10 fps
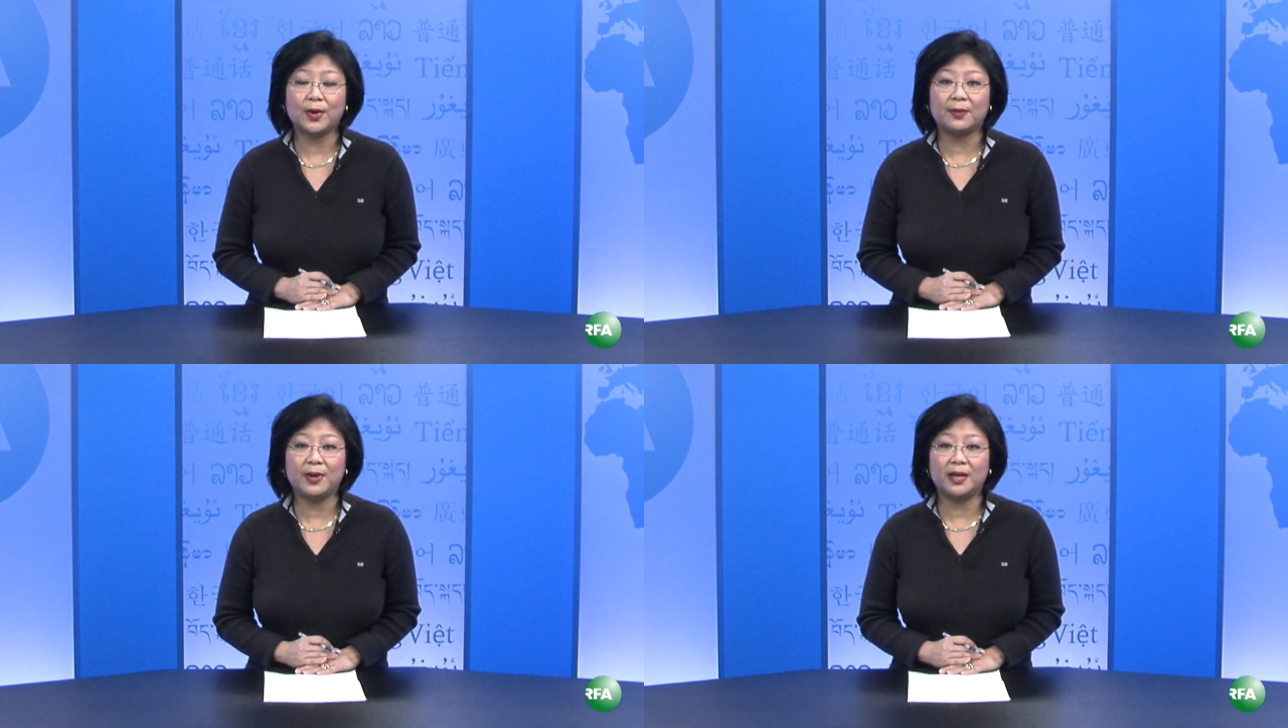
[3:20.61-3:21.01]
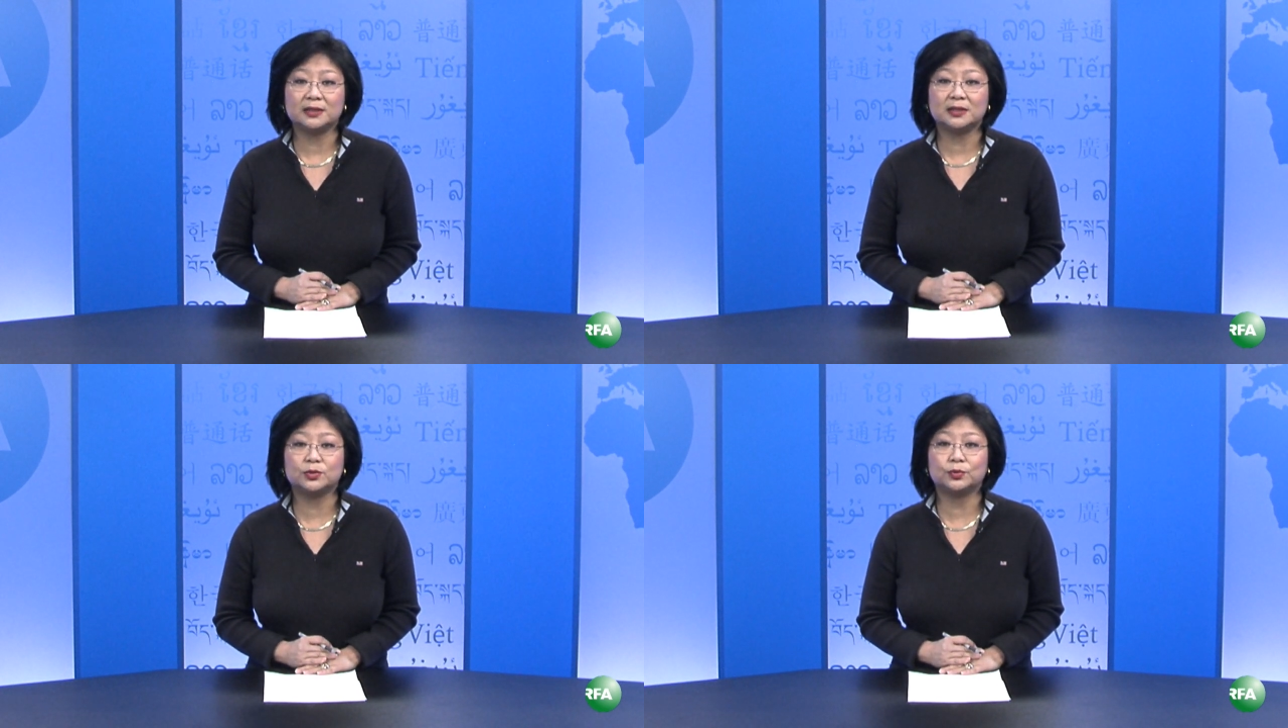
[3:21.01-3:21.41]
化办
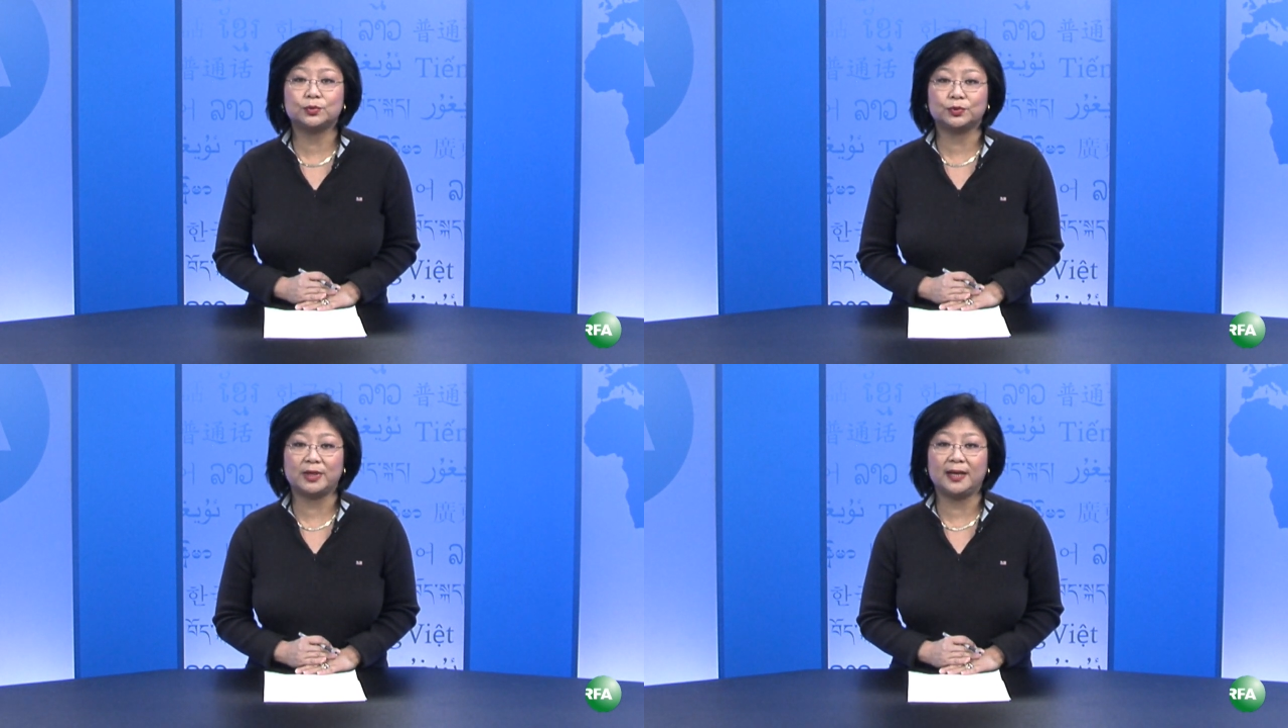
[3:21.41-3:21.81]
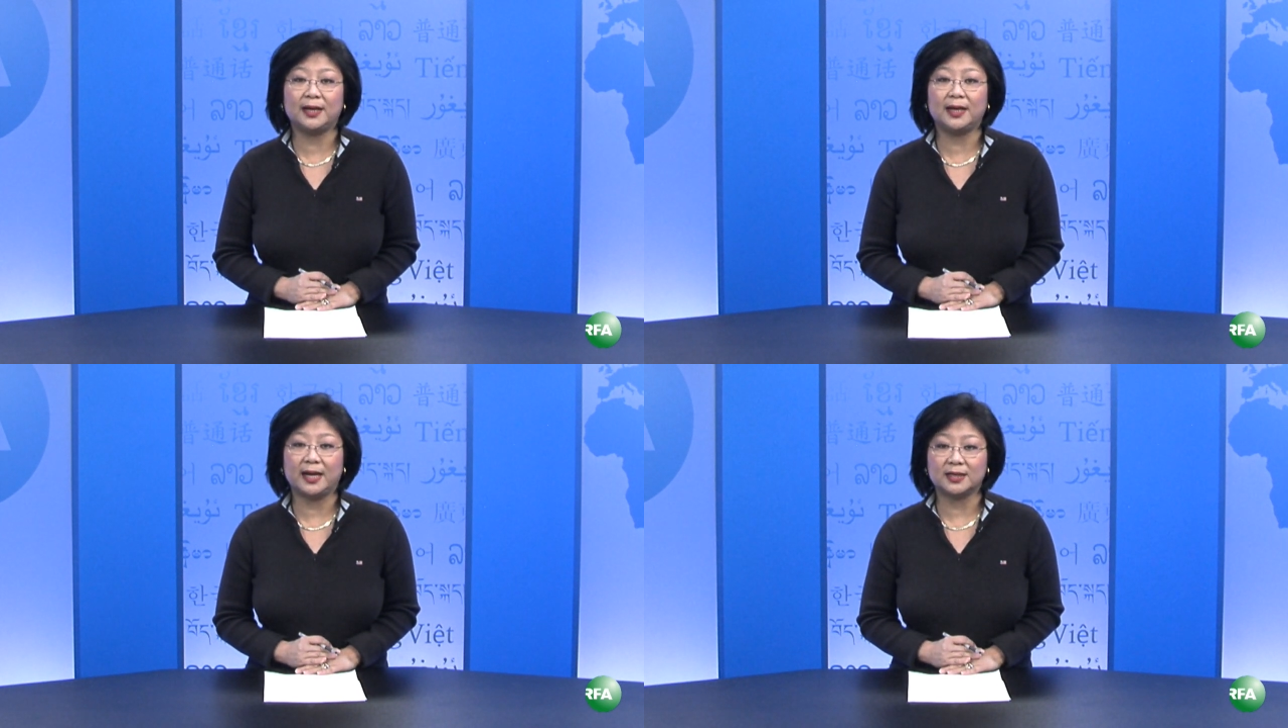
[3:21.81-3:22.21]
事处主任梁